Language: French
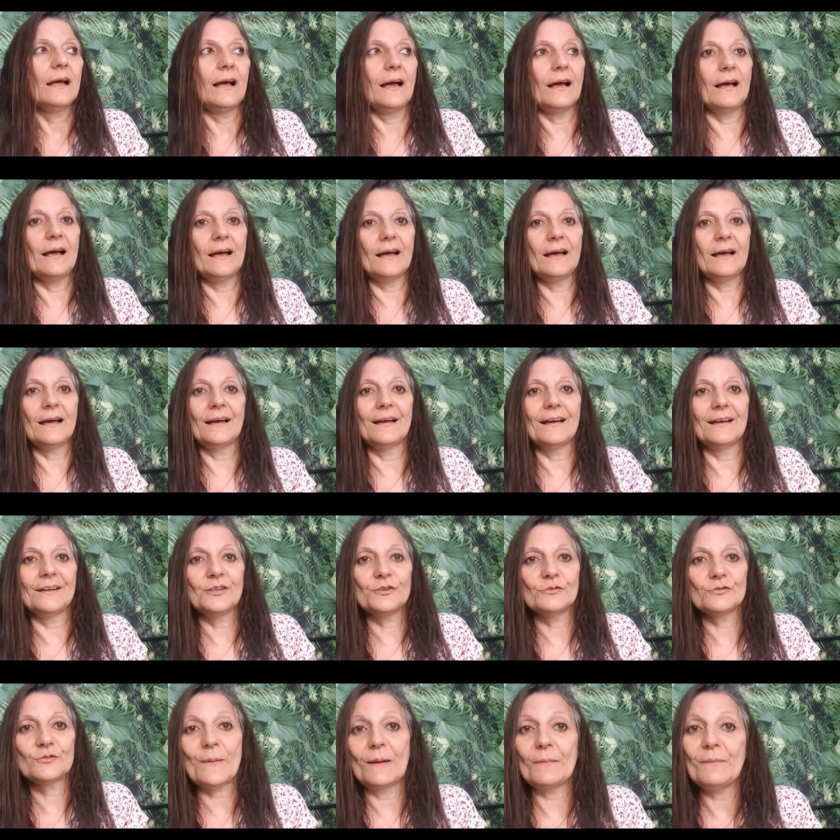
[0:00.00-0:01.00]
Je
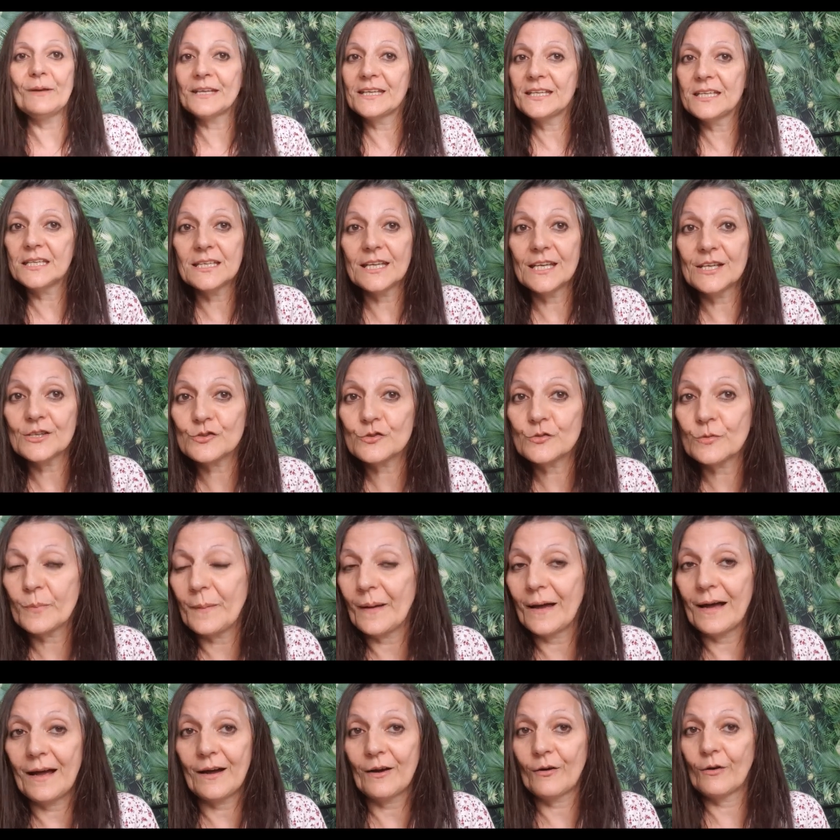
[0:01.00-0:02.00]
ne suis pas maquillée, je suis
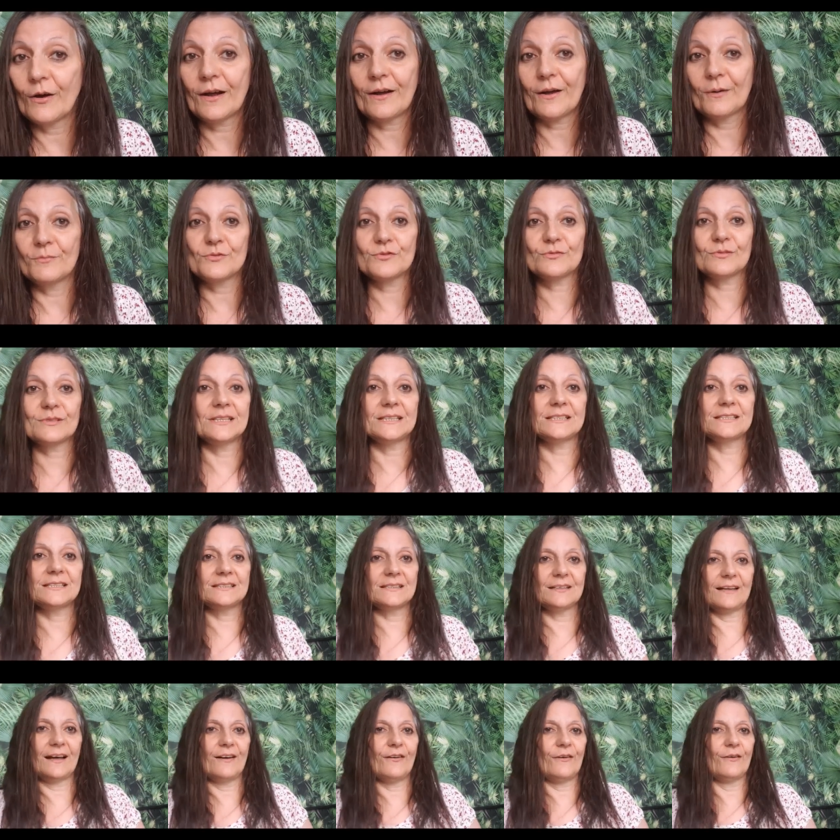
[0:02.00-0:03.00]
pas, comme je vous ai
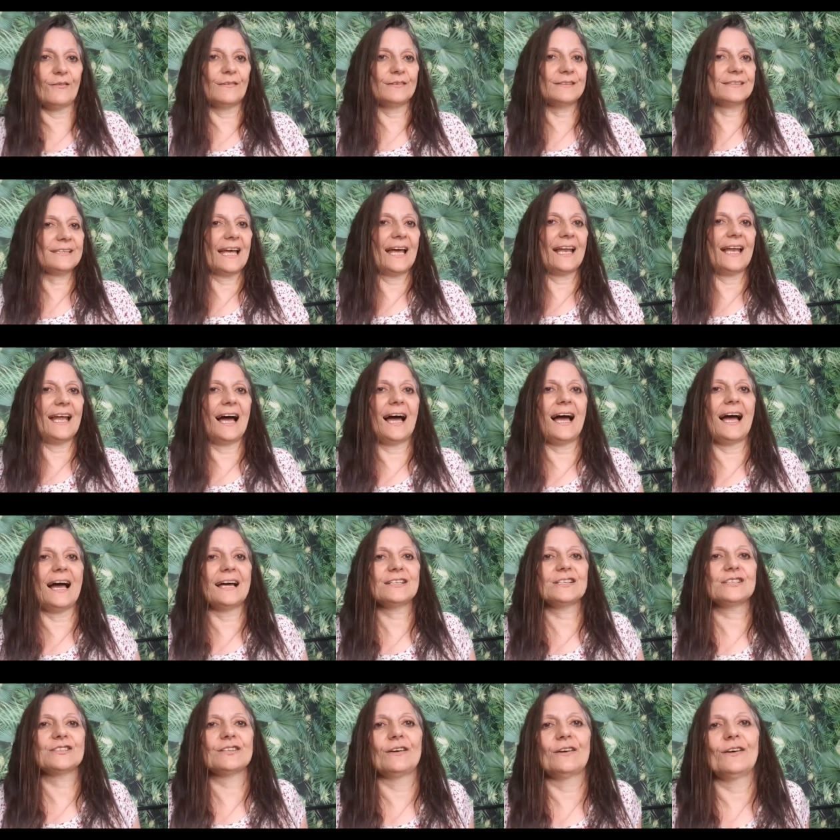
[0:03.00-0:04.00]
dit, hein, c'est à
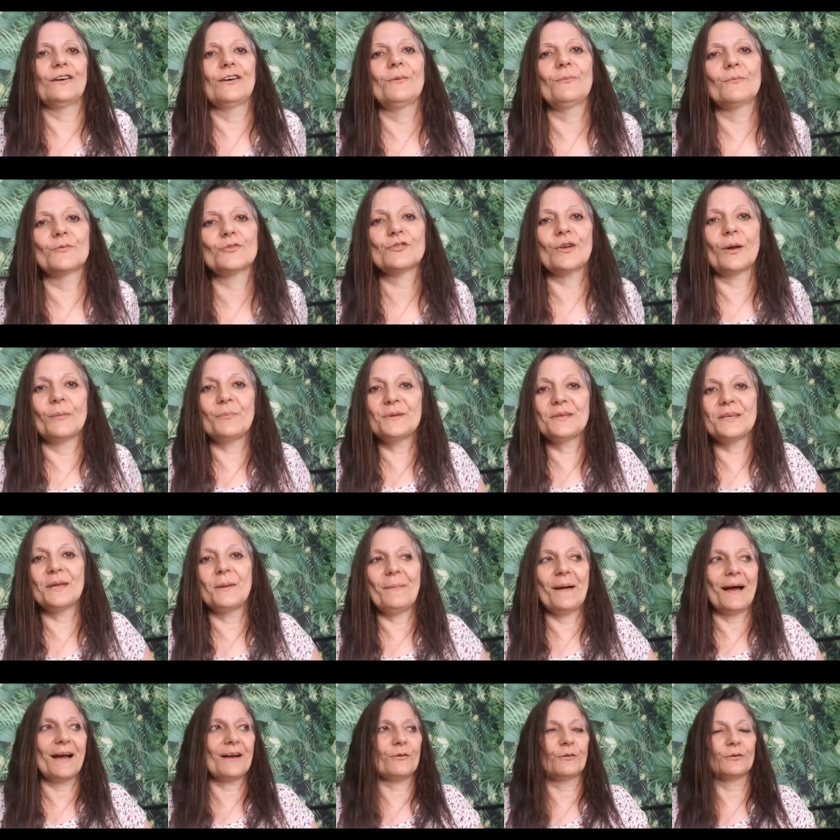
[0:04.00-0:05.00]
l'arrache. moi, habillée
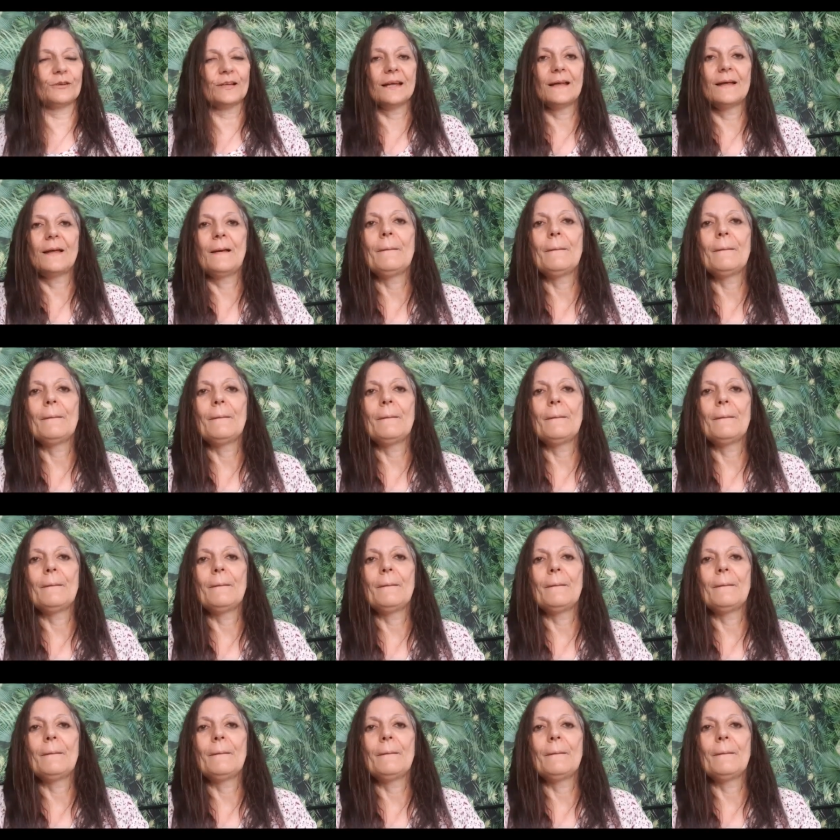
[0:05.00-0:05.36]
par contre.